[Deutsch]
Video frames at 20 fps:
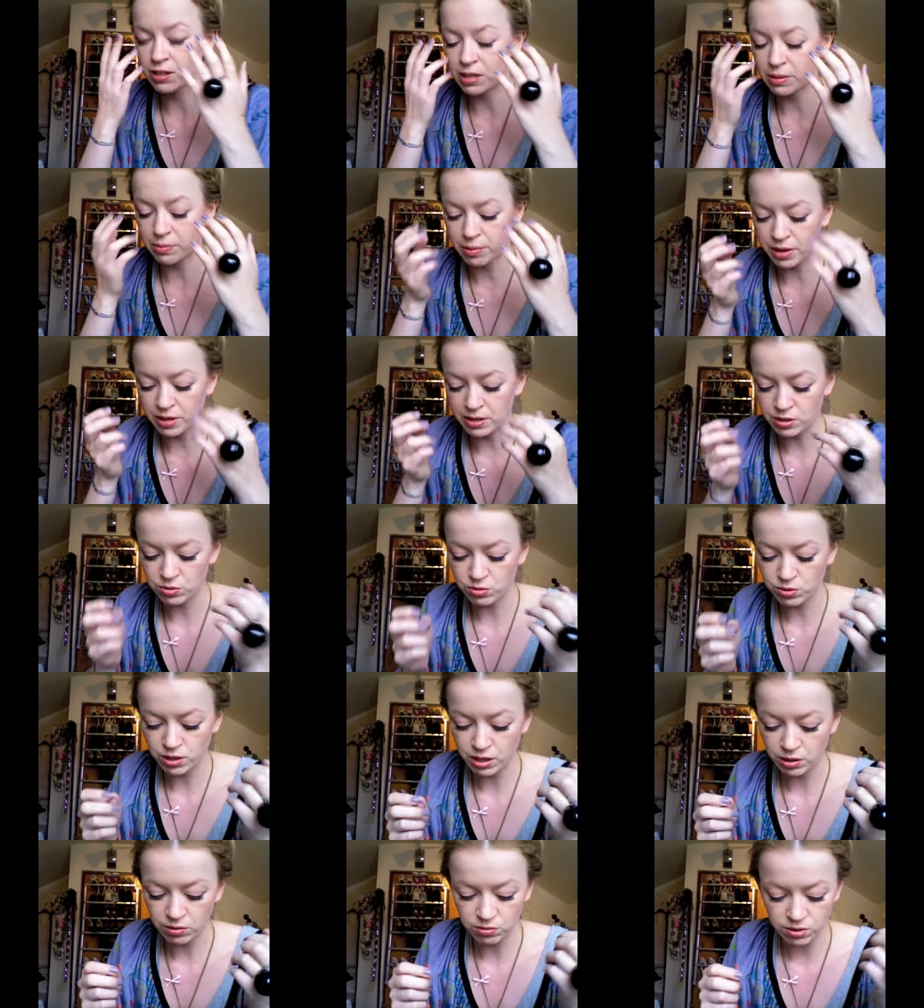dabei zu
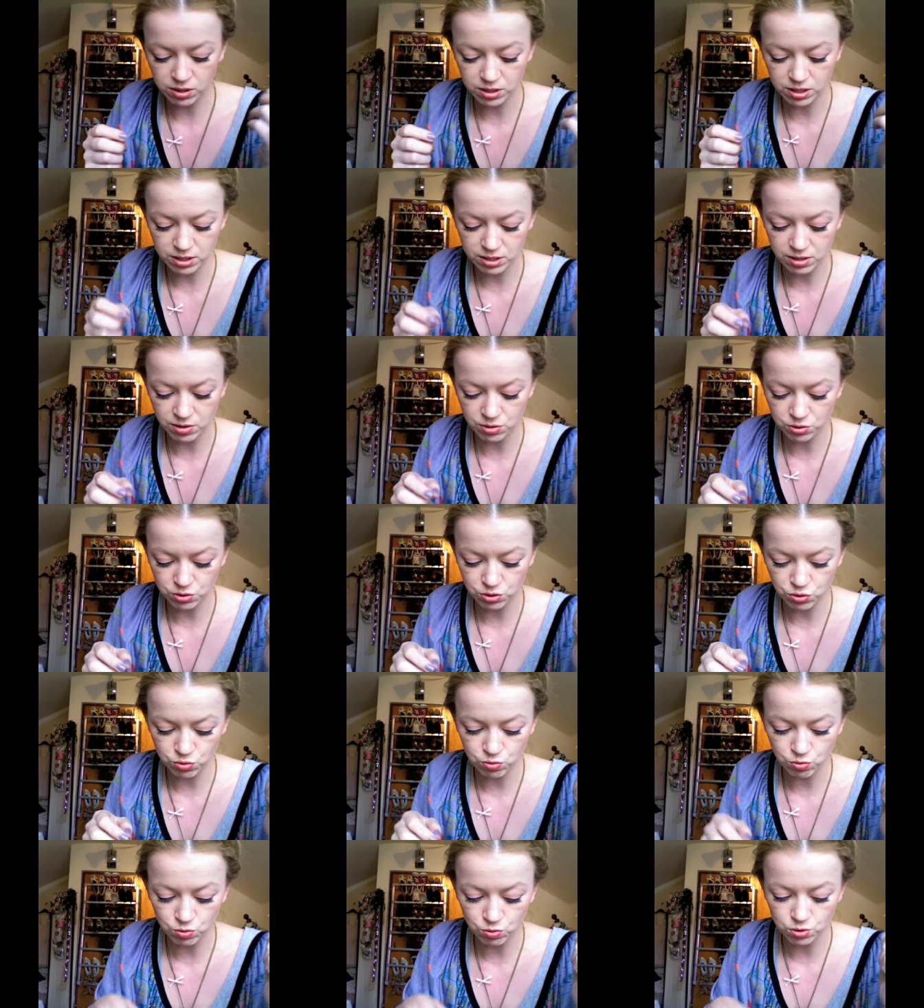gehen und das ist auch
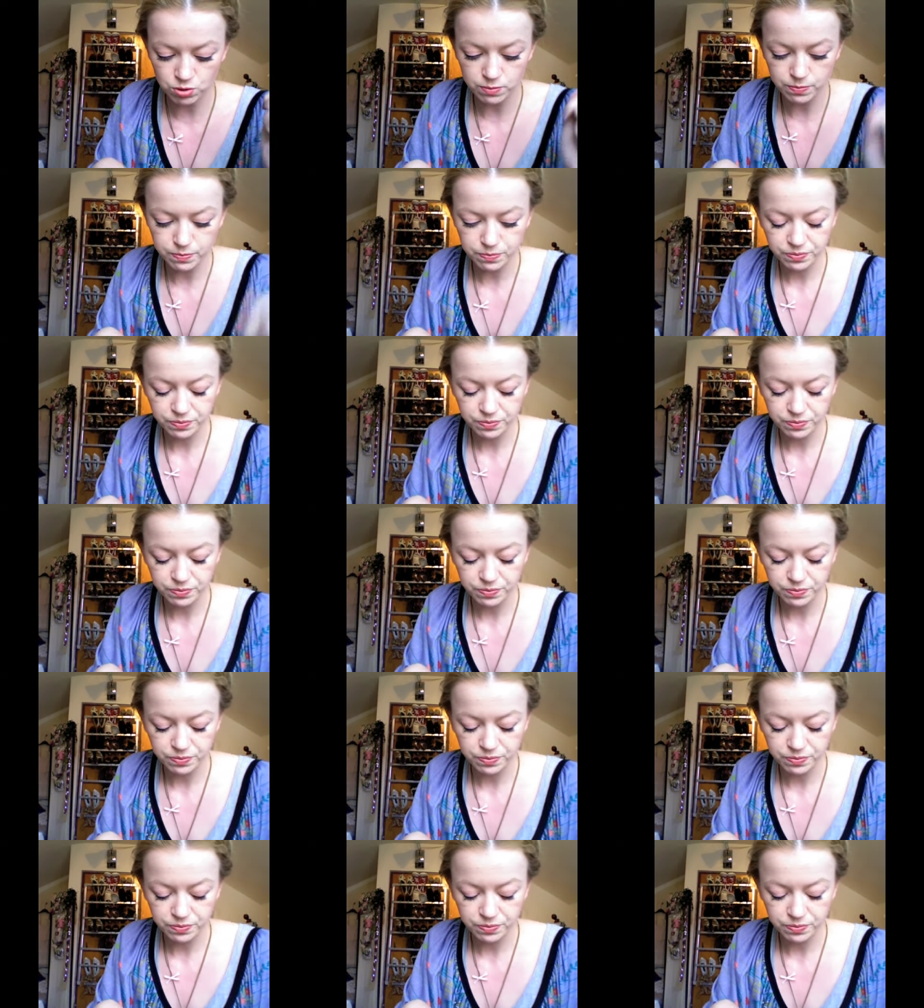nicht gut.